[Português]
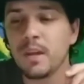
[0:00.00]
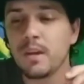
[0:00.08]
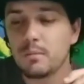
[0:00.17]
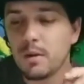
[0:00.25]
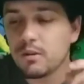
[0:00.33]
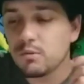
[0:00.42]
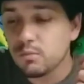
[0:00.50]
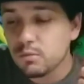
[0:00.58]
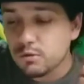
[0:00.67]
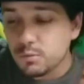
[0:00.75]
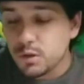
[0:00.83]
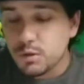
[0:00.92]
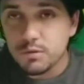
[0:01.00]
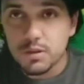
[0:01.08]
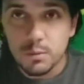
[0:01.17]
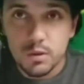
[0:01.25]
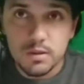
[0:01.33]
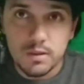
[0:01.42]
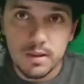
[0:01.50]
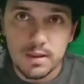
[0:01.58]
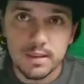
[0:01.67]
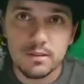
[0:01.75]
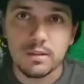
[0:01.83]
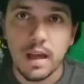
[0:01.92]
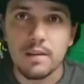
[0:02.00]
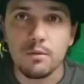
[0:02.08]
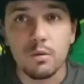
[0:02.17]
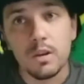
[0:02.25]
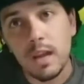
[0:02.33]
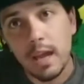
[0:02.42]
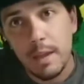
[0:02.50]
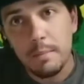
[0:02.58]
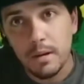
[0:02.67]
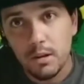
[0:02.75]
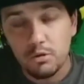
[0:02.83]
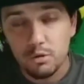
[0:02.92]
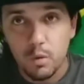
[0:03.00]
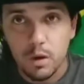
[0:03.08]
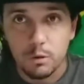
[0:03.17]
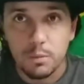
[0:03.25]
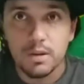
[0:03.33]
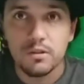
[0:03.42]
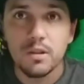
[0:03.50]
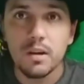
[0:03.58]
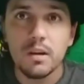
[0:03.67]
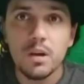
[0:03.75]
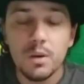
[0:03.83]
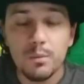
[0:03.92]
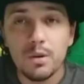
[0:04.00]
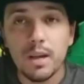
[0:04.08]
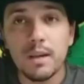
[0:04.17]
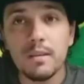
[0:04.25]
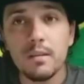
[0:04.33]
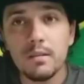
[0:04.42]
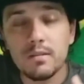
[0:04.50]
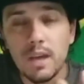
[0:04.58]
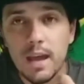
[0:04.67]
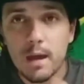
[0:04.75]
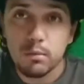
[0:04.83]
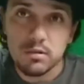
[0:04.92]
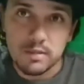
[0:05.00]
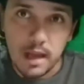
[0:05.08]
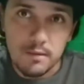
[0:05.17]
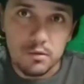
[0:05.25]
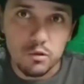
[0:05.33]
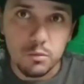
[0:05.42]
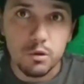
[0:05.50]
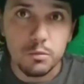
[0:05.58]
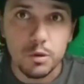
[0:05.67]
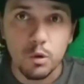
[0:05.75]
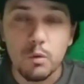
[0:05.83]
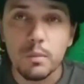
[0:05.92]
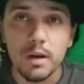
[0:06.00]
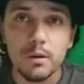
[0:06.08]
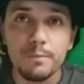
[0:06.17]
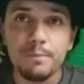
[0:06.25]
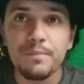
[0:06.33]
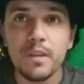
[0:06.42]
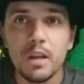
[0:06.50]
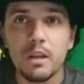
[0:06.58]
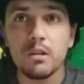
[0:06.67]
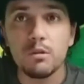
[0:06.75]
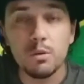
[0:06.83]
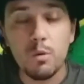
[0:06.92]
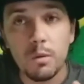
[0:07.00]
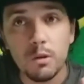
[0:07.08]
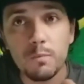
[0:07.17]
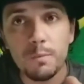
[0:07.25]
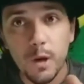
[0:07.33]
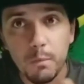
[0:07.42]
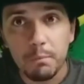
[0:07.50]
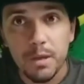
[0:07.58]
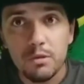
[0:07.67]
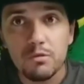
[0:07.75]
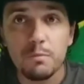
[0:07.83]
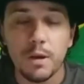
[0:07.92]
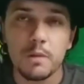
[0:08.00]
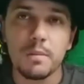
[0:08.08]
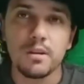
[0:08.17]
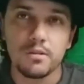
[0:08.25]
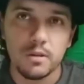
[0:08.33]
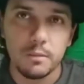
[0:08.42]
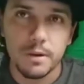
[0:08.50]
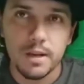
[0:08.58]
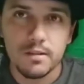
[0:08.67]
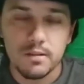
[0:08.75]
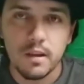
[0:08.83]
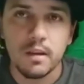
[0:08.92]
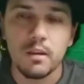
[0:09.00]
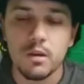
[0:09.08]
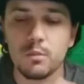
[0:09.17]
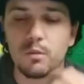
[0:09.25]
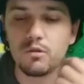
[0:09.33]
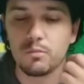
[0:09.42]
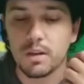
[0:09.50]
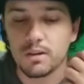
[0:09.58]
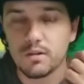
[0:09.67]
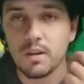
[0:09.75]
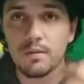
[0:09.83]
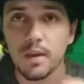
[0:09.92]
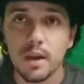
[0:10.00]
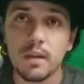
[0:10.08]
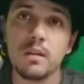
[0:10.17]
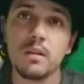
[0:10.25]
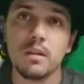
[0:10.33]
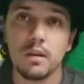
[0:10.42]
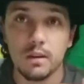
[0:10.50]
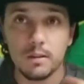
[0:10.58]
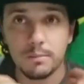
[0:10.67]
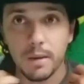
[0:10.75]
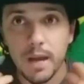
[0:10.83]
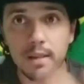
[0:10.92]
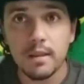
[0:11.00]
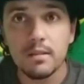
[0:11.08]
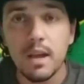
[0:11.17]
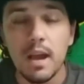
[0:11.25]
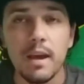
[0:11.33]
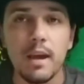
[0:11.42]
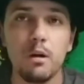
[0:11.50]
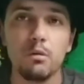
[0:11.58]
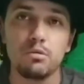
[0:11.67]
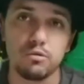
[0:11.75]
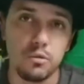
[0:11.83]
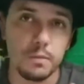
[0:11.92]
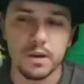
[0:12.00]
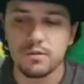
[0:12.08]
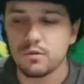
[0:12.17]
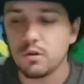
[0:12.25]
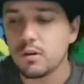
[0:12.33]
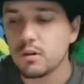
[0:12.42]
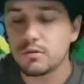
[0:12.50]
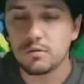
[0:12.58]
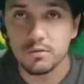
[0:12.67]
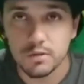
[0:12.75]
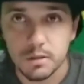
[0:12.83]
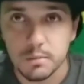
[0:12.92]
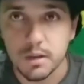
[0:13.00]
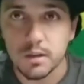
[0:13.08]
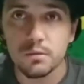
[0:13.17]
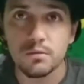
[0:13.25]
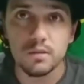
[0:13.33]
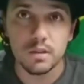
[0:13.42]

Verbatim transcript: Mas um dos motivos que muitas acreditavam que na época Yeshua era o Mashiach, porque Israel estava sob o domínio romano, então era um momento propício para Mashiach aparecer. Pois o Mashiach vem, liberta Israel dos opressores, dos inimigos e